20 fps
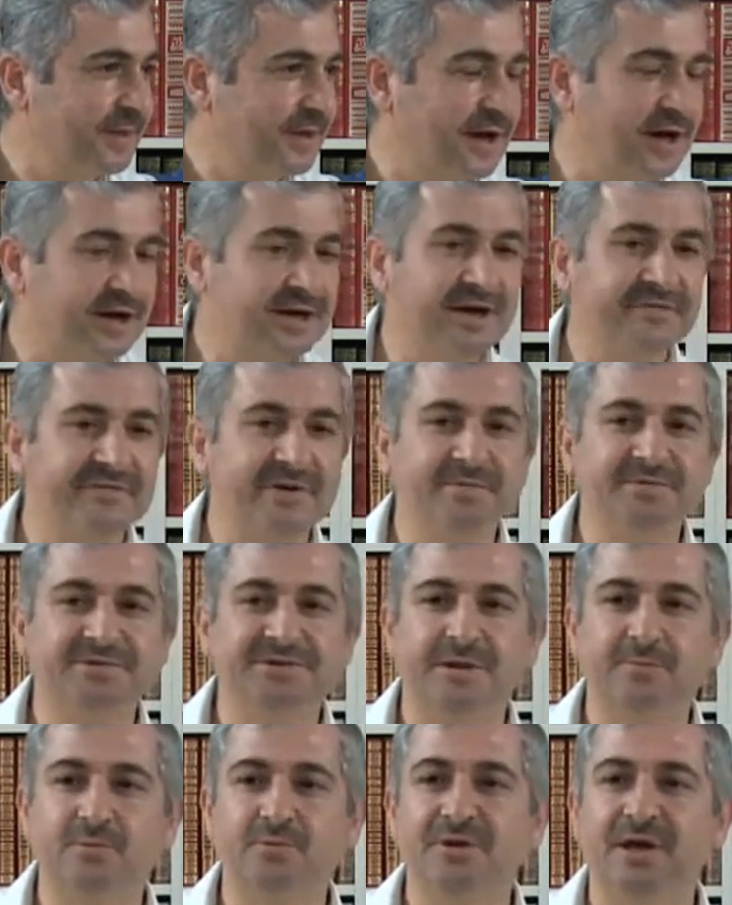Karar
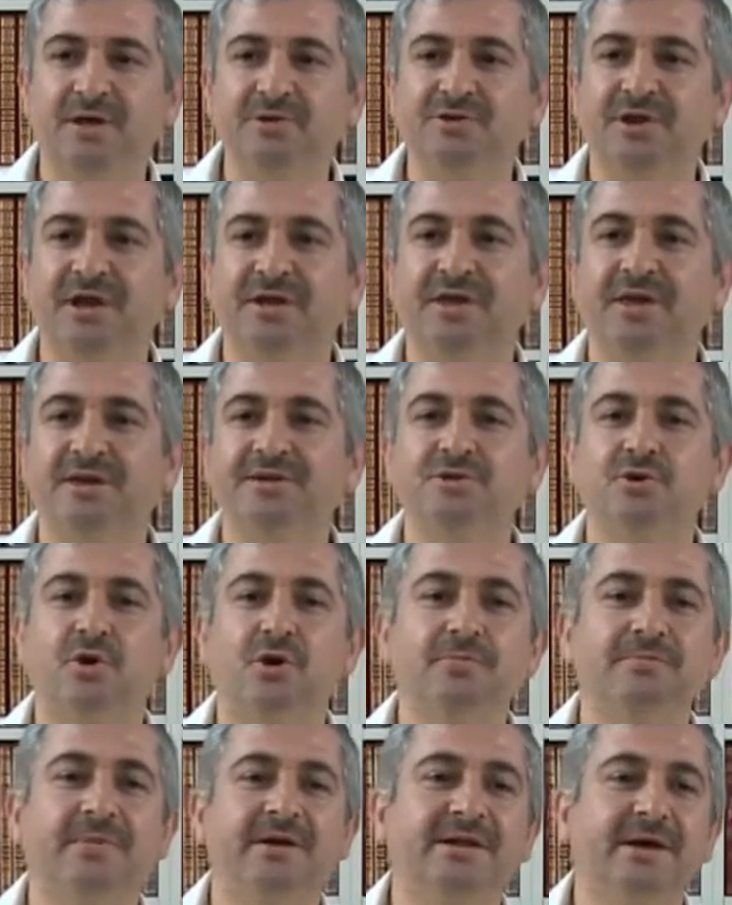vermişler. Bundan sonraki kişi
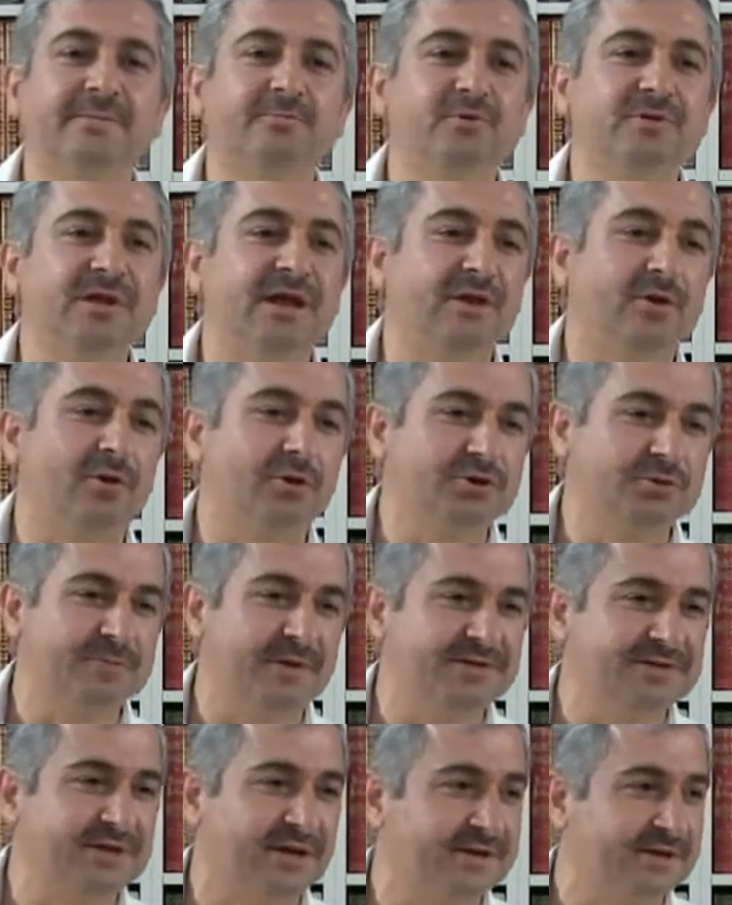olmadan bunlarla
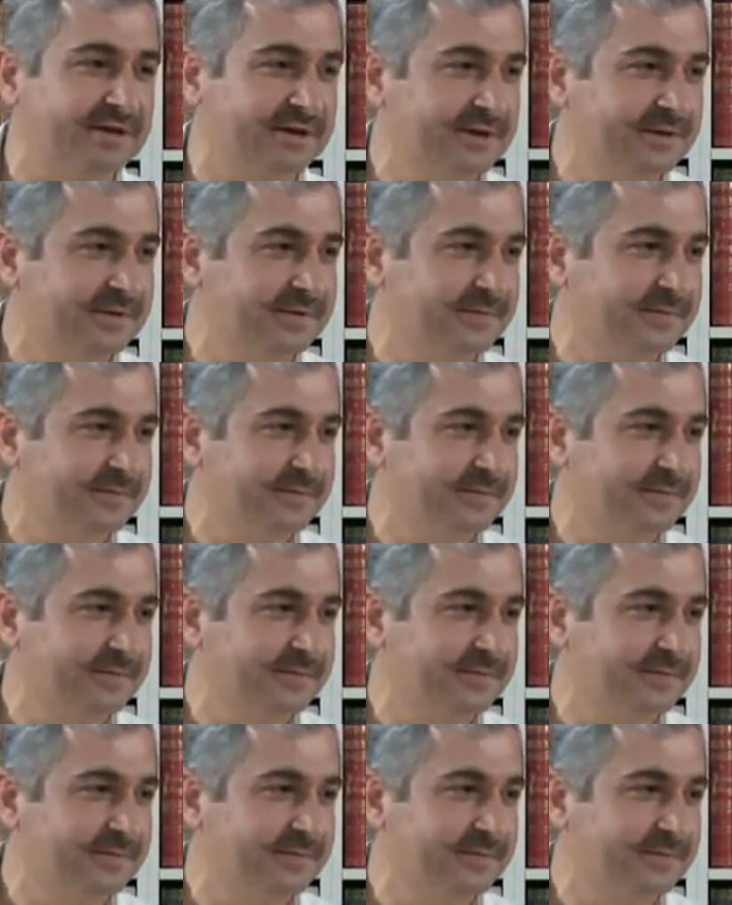konuşmayın sakın.